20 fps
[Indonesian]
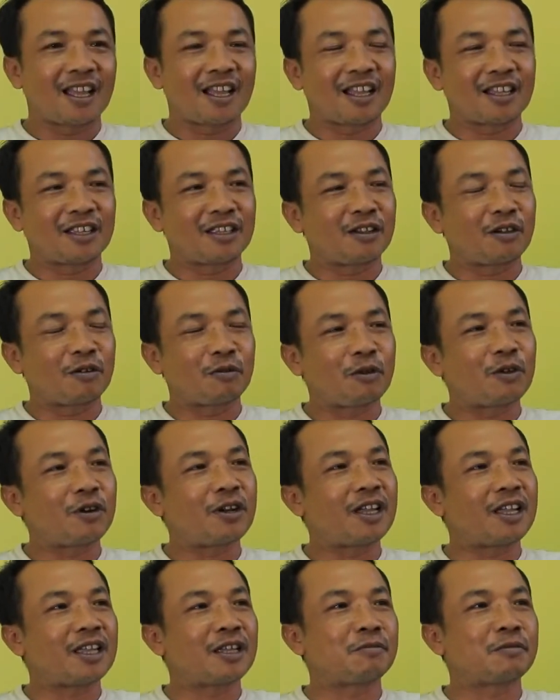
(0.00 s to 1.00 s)
Hanya Allah
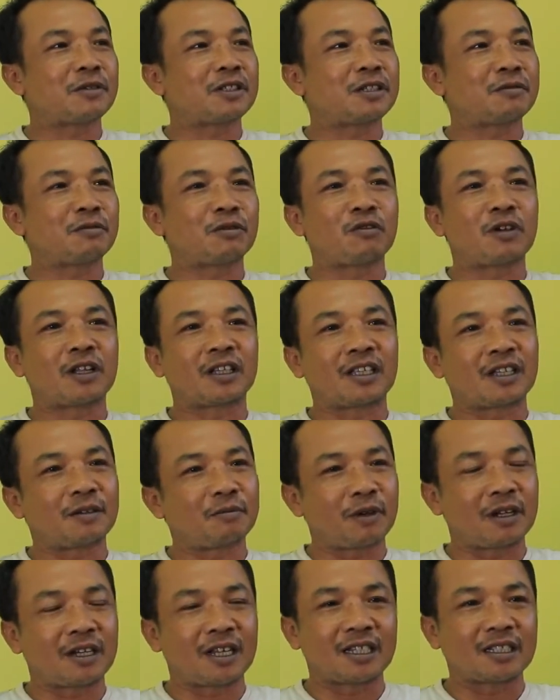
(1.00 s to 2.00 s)
lah yang bisa
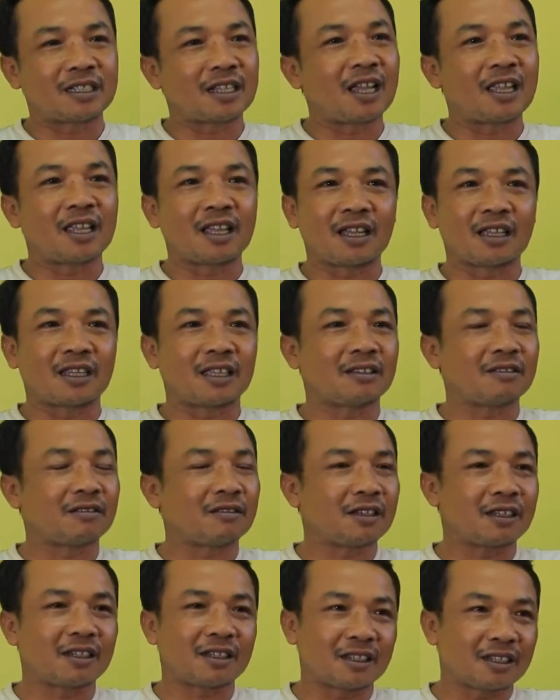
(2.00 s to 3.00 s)
menguatkan badan saya gitu
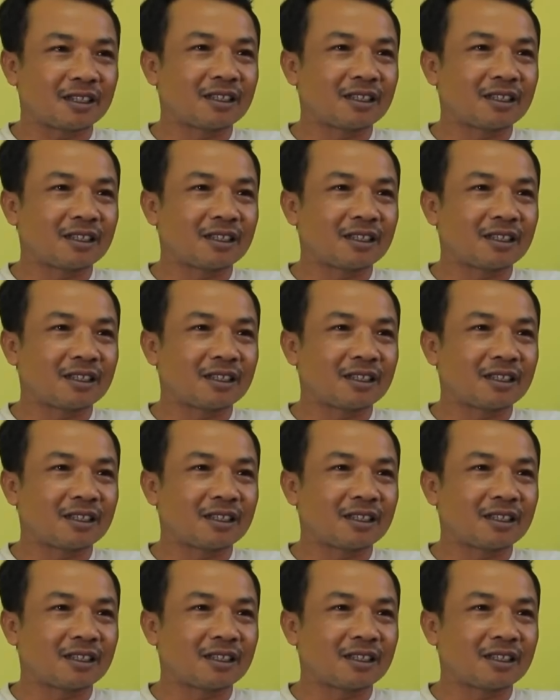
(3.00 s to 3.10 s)
kan.